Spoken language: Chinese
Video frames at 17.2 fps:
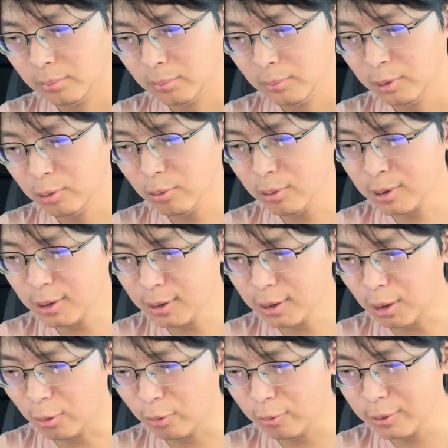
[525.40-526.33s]
说四
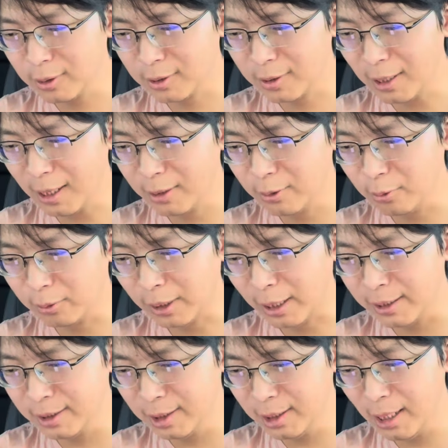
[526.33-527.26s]
小龙时代有
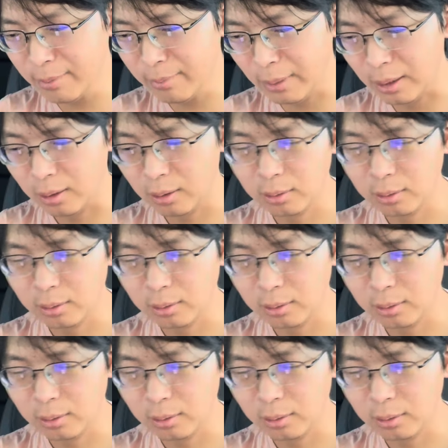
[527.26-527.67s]
台积电吗？